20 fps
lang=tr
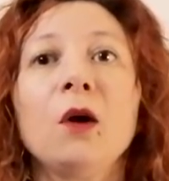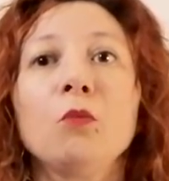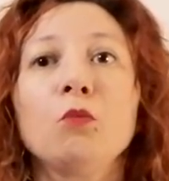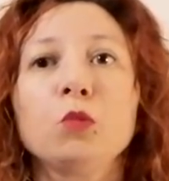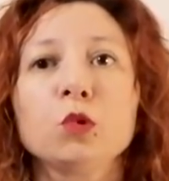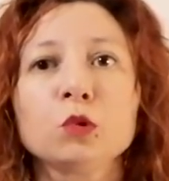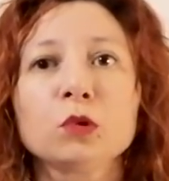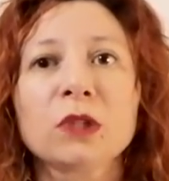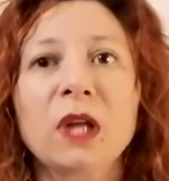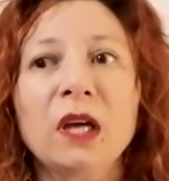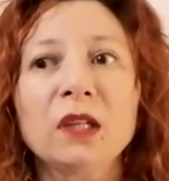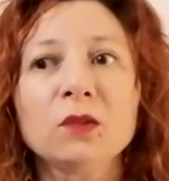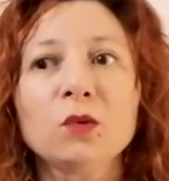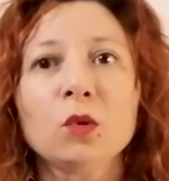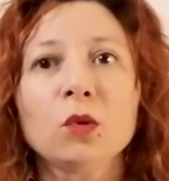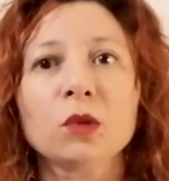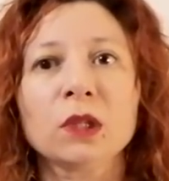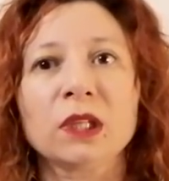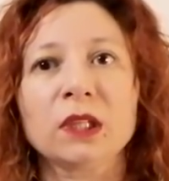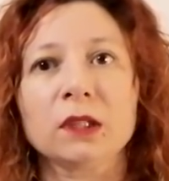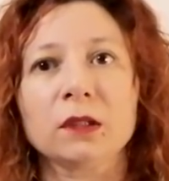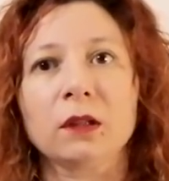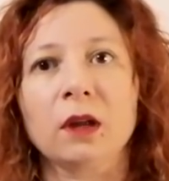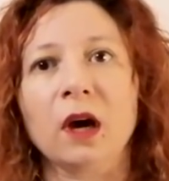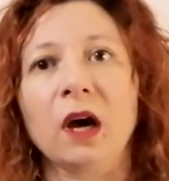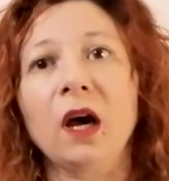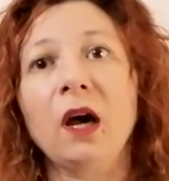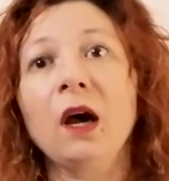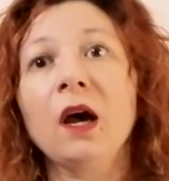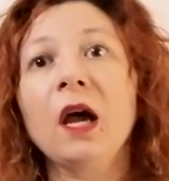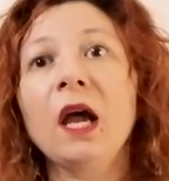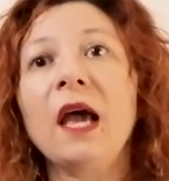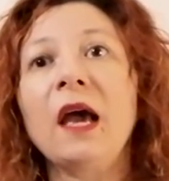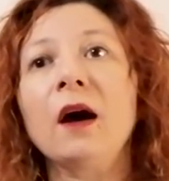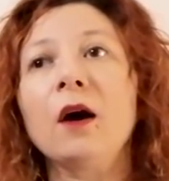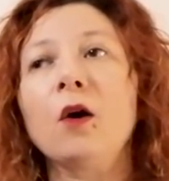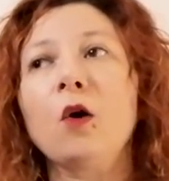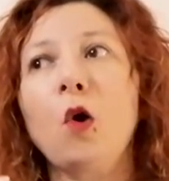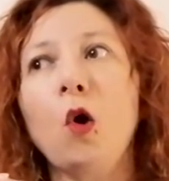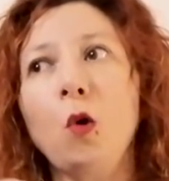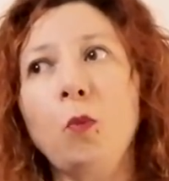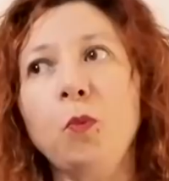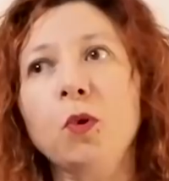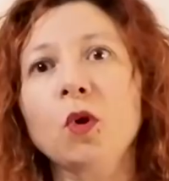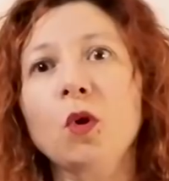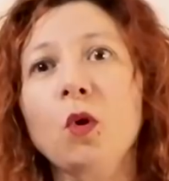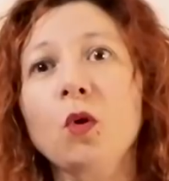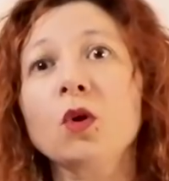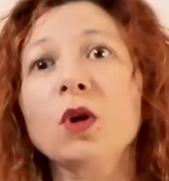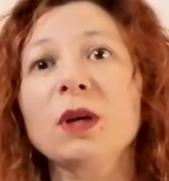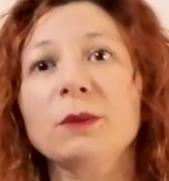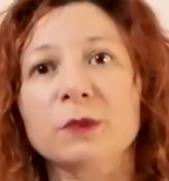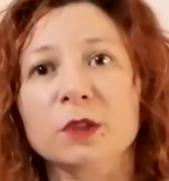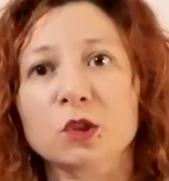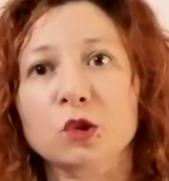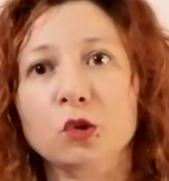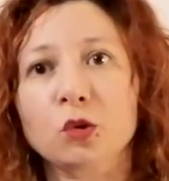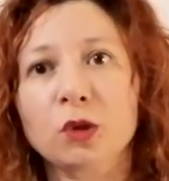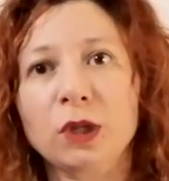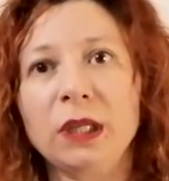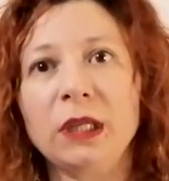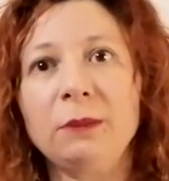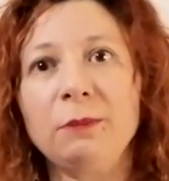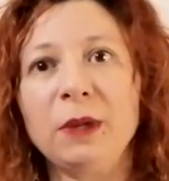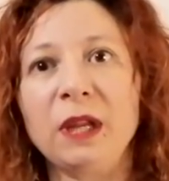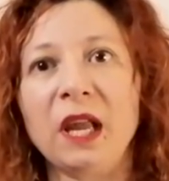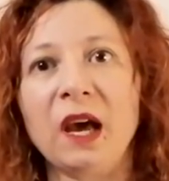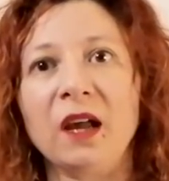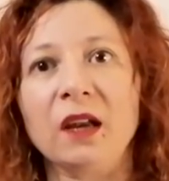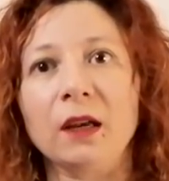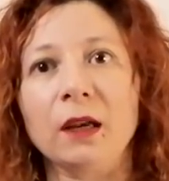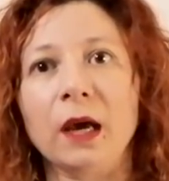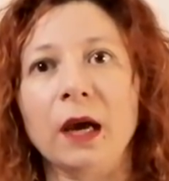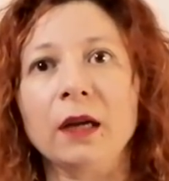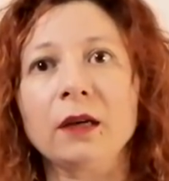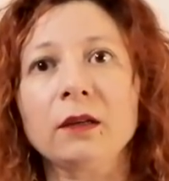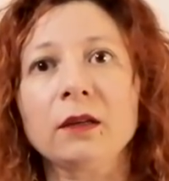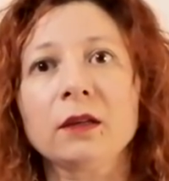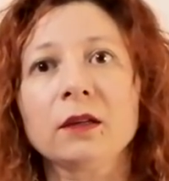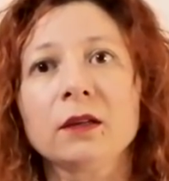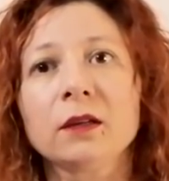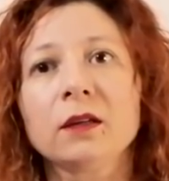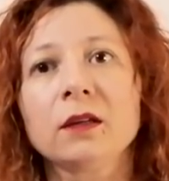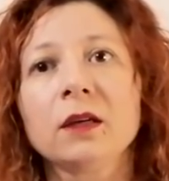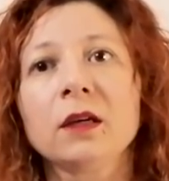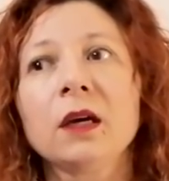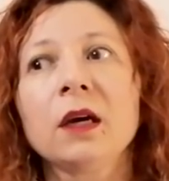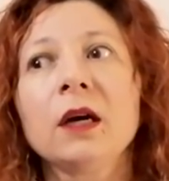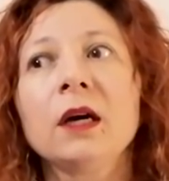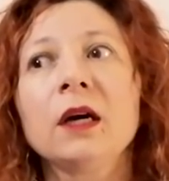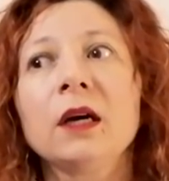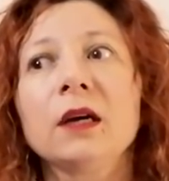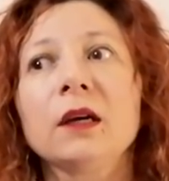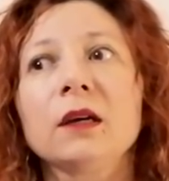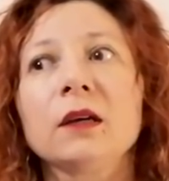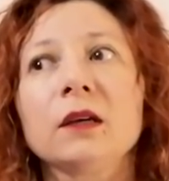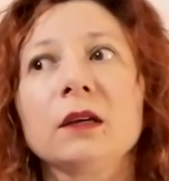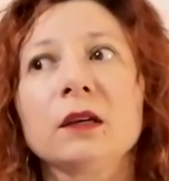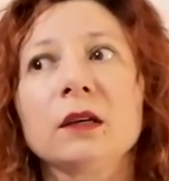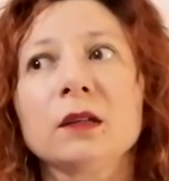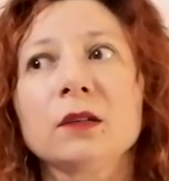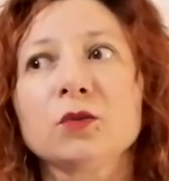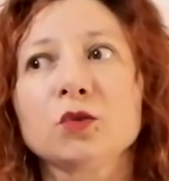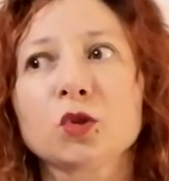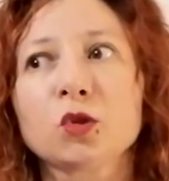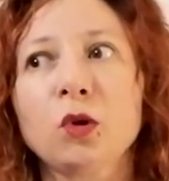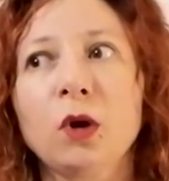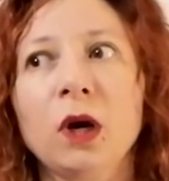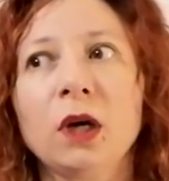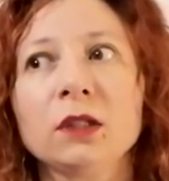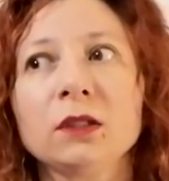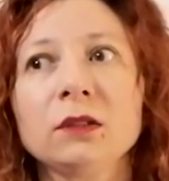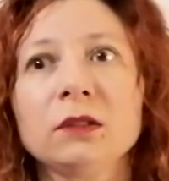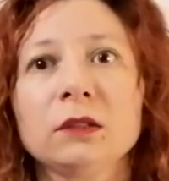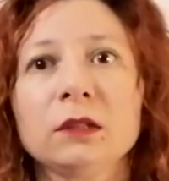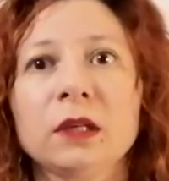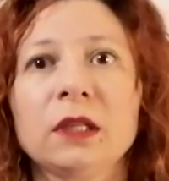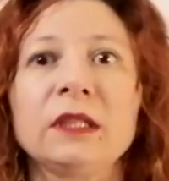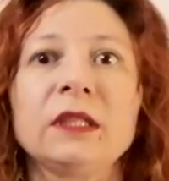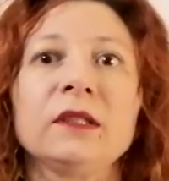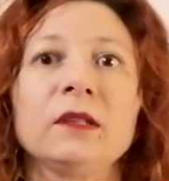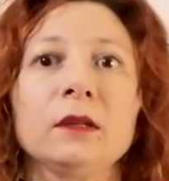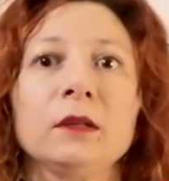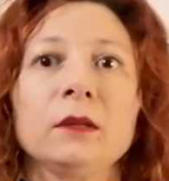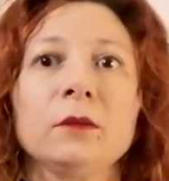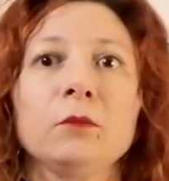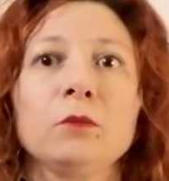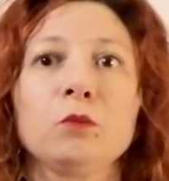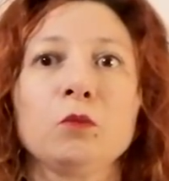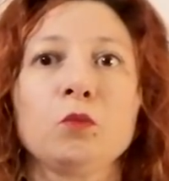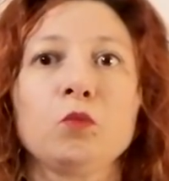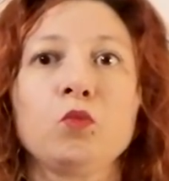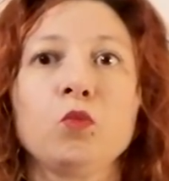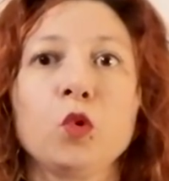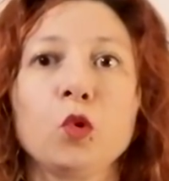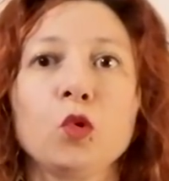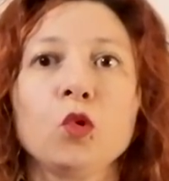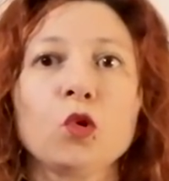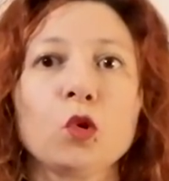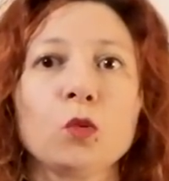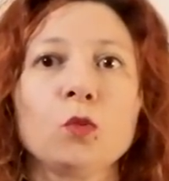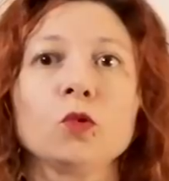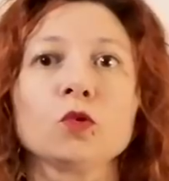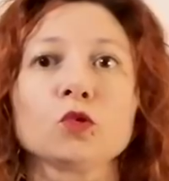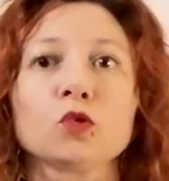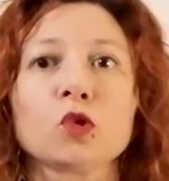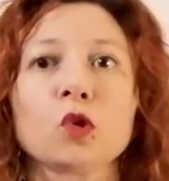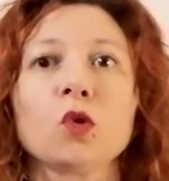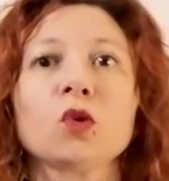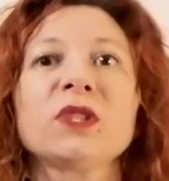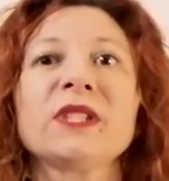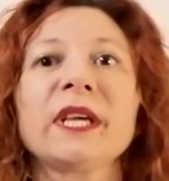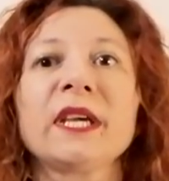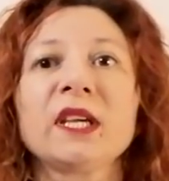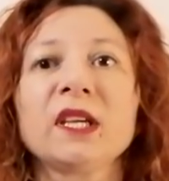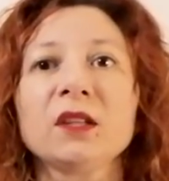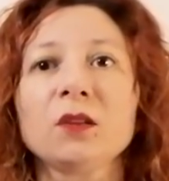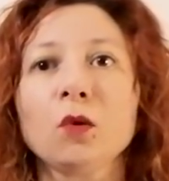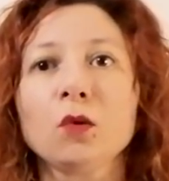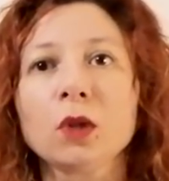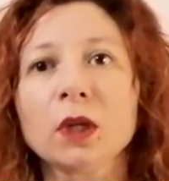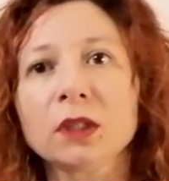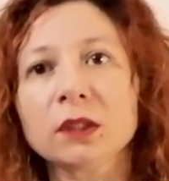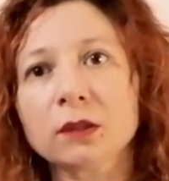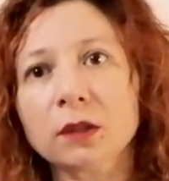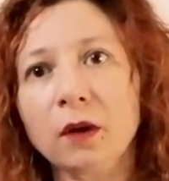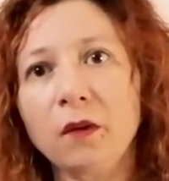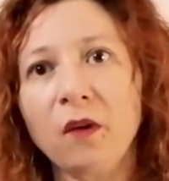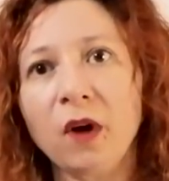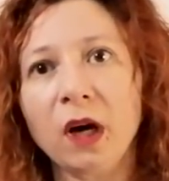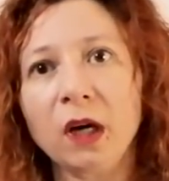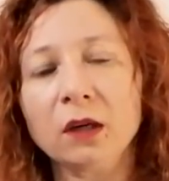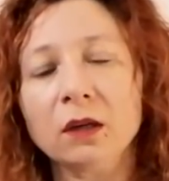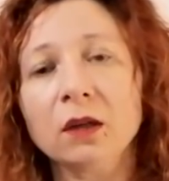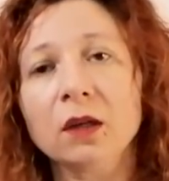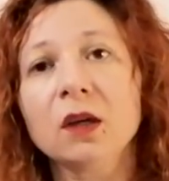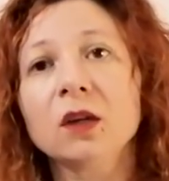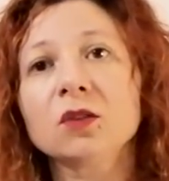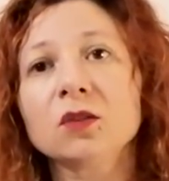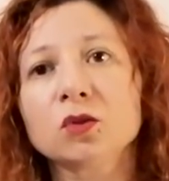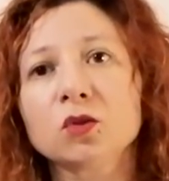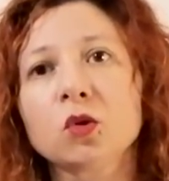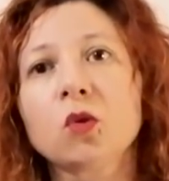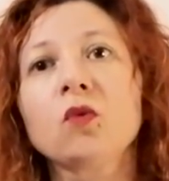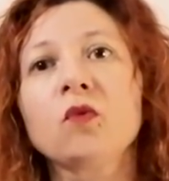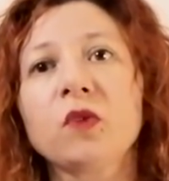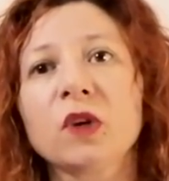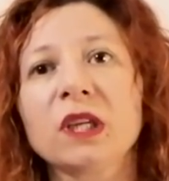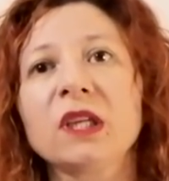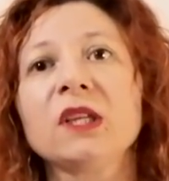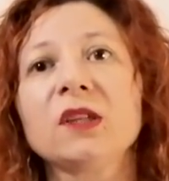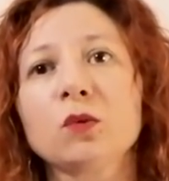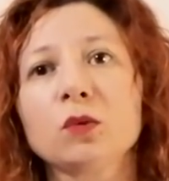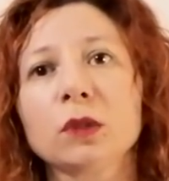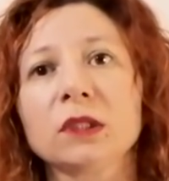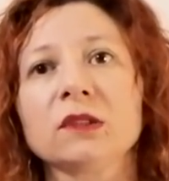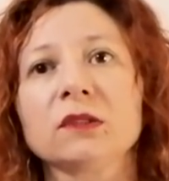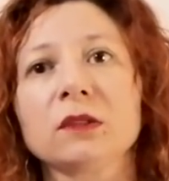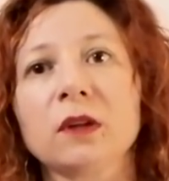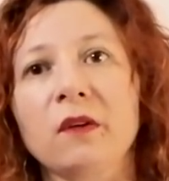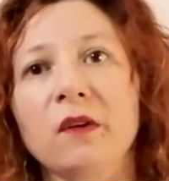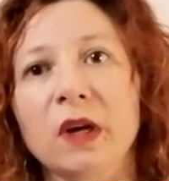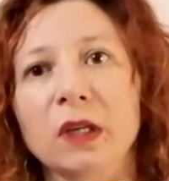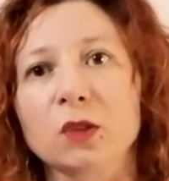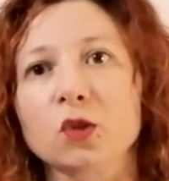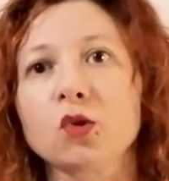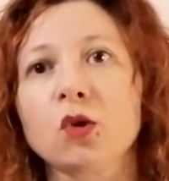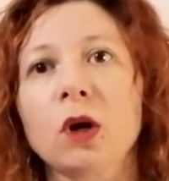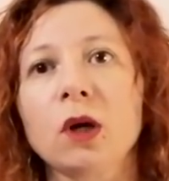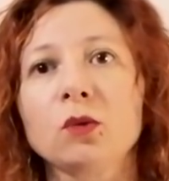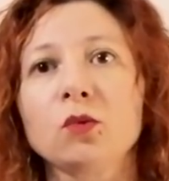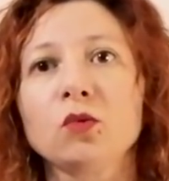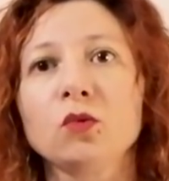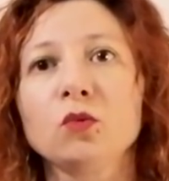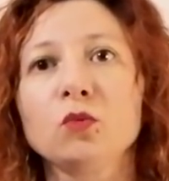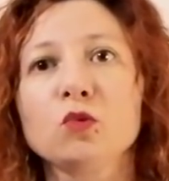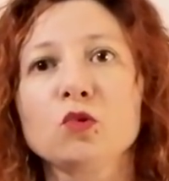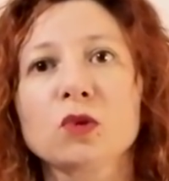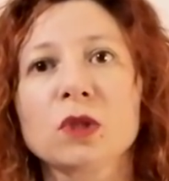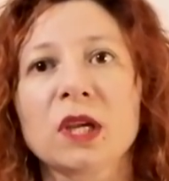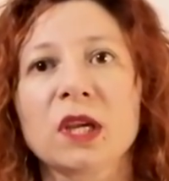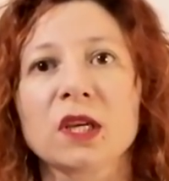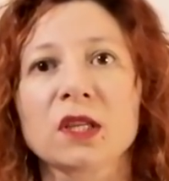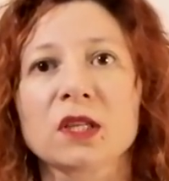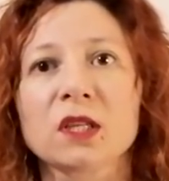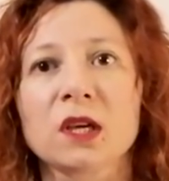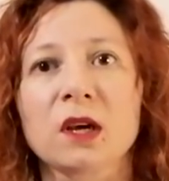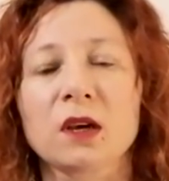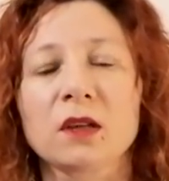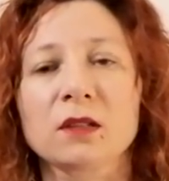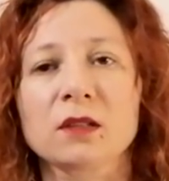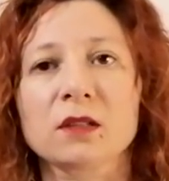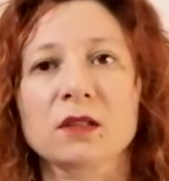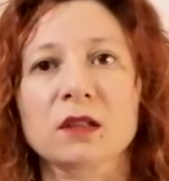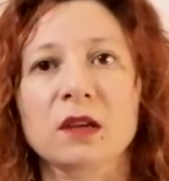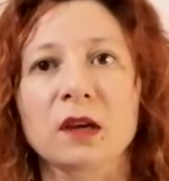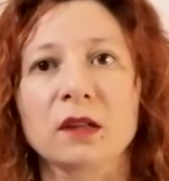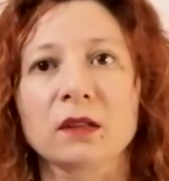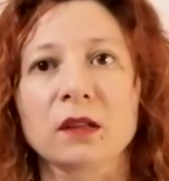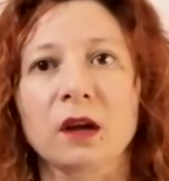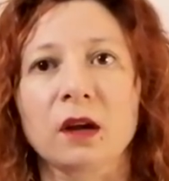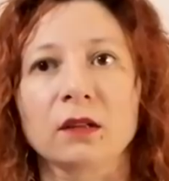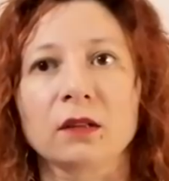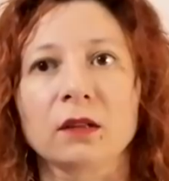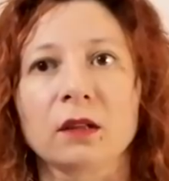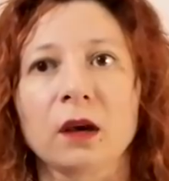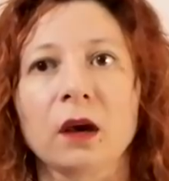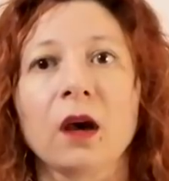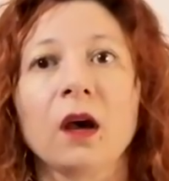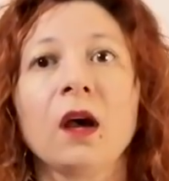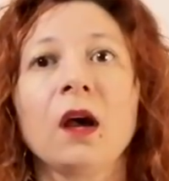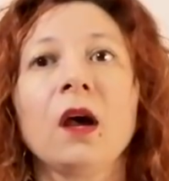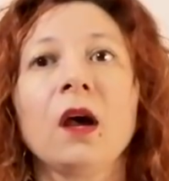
Bundan dolayı da o programı çok iyi bilenler e, şu an hani bu grubun çok zengin olanı da var, çok fakir olanı da var şu an günümüzde yaşayan standartta.